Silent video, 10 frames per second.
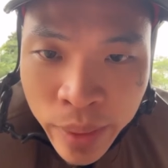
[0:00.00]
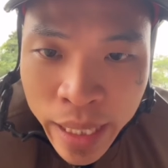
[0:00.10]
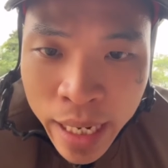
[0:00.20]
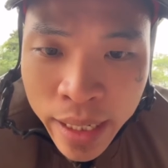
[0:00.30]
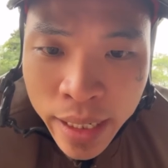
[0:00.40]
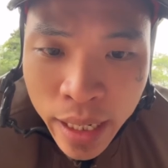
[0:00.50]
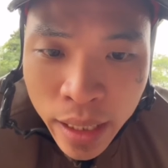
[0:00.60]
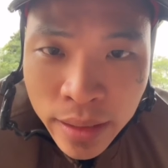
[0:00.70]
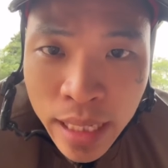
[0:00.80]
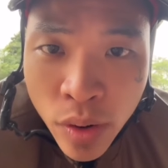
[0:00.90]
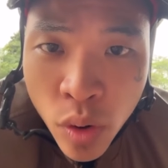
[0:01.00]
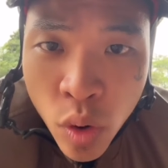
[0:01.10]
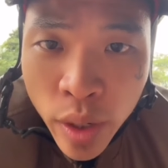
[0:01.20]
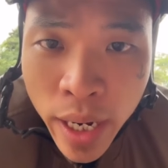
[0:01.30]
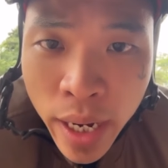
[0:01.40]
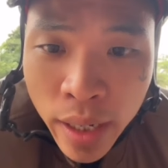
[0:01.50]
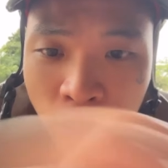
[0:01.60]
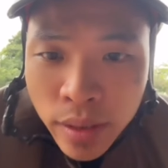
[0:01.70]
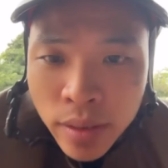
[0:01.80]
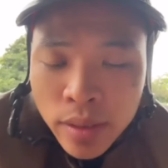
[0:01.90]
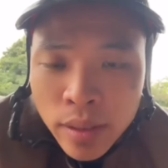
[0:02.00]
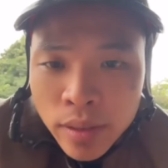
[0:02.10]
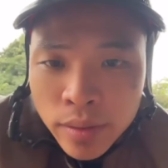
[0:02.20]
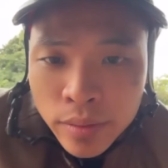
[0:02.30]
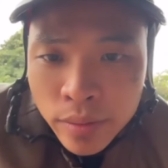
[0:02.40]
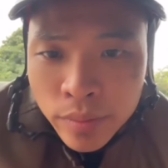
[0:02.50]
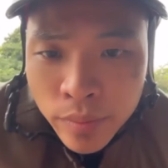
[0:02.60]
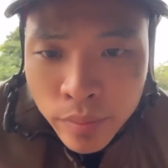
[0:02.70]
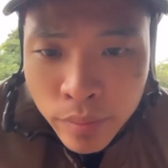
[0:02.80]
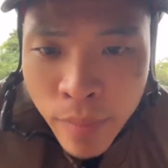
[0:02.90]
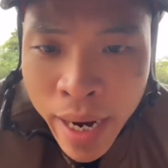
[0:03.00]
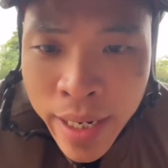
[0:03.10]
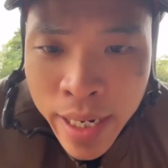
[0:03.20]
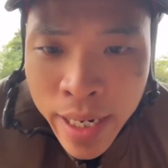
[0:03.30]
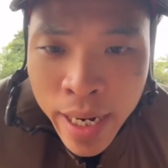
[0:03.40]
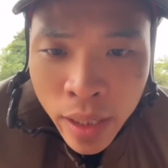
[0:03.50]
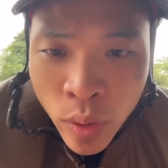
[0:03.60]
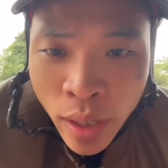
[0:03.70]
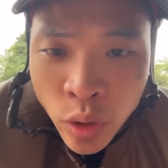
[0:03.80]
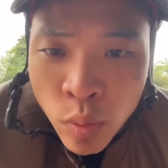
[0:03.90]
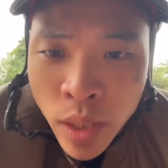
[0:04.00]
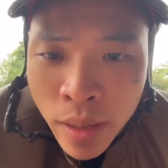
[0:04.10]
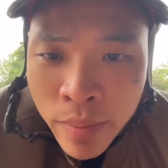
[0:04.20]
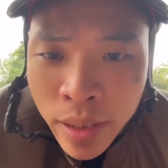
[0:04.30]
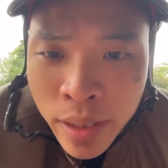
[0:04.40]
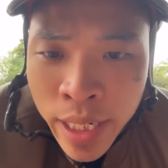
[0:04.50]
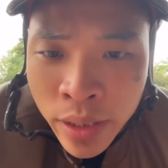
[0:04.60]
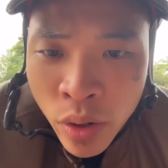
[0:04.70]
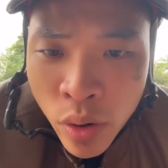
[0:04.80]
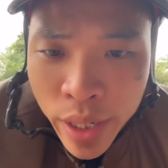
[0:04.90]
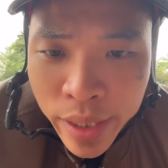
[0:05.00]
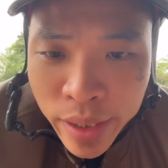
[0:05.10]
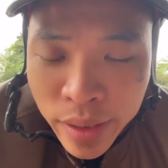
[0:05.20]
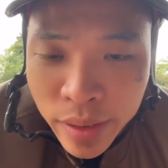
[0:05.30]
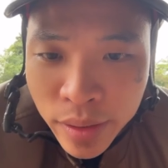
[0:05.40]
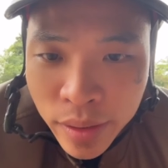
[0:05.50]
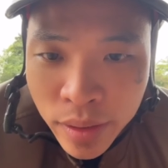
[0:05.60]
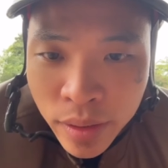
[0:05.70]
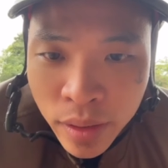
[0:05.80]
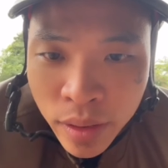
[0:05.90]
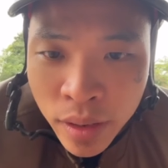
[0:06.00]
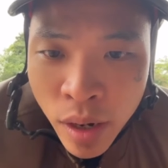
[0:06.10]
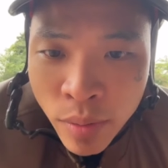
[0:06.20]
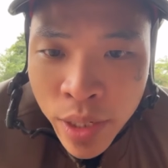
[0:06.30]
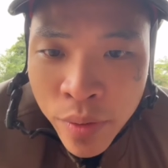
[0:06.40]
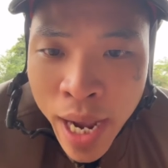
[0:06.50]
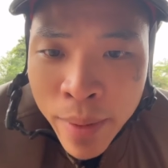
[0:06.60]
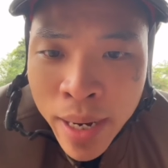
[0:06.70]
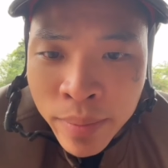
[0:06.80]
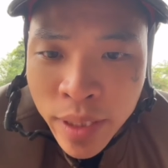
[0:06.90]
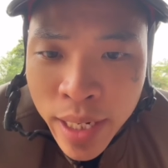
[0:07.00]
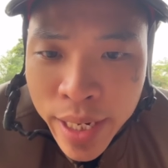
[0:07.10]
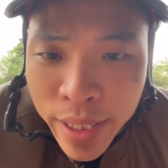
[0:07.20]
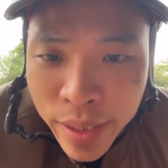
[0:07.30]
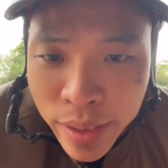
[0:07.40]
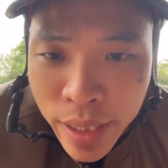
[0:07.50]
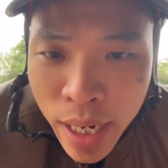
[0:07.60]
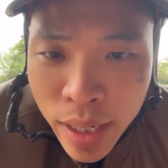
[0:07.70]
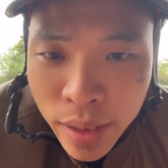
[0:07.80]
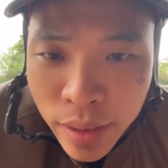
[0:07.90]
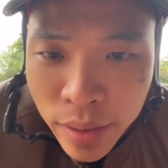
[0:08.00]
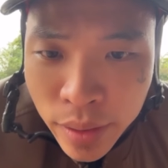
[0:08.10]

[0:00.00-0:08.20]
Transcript: Mẹ cái kìa, giang hồ kìa Bản lính kìa, toàn trung thân mới tử hình thôi Không thì cũng 25 trở lên nhá